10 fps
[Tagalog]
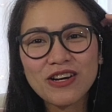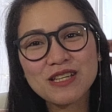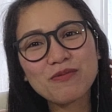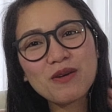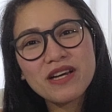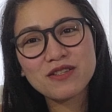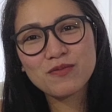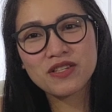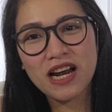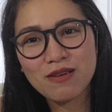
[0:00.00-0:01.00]
or simply by
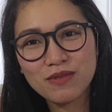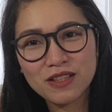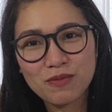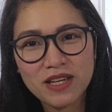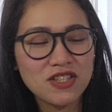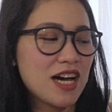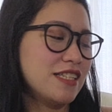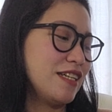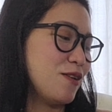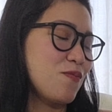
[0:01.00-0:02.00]
subscribing to my
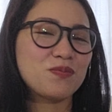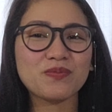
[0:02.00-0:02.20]
channel.